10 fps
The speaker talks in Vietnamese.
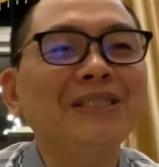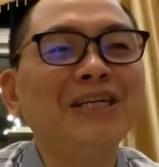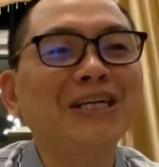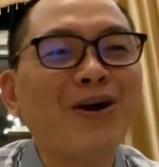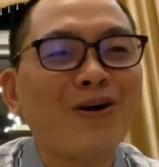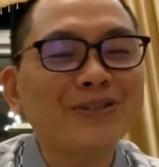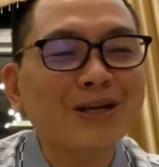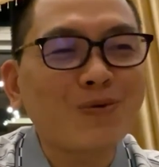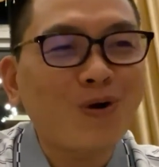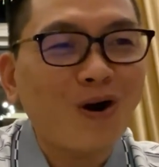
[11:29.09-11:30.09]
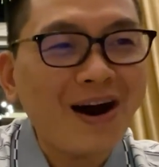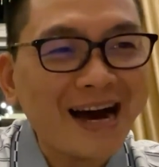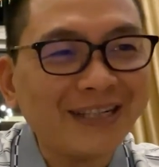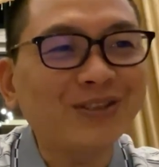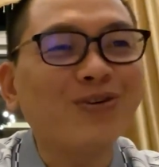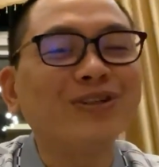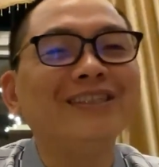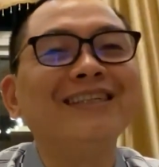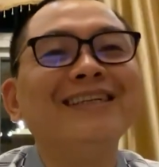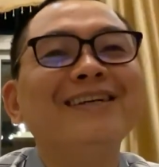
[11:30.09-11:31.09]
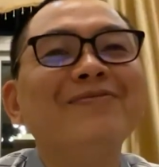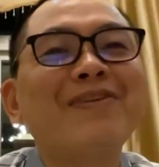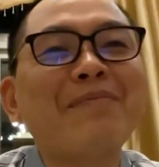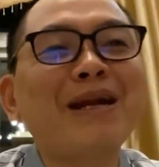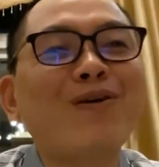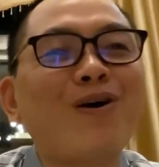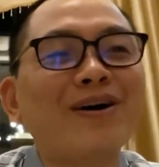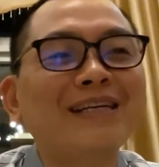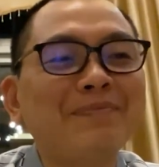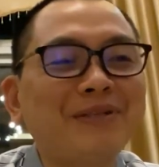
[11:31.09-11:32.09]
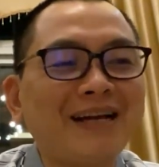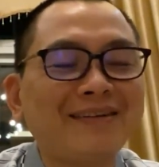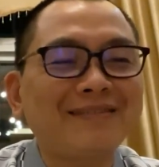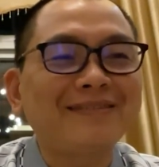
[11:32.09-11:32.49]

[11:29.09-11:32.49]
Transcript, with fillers: nhưng khi họ giàu có hẳn rồi và bắt đầu họ khiếp chết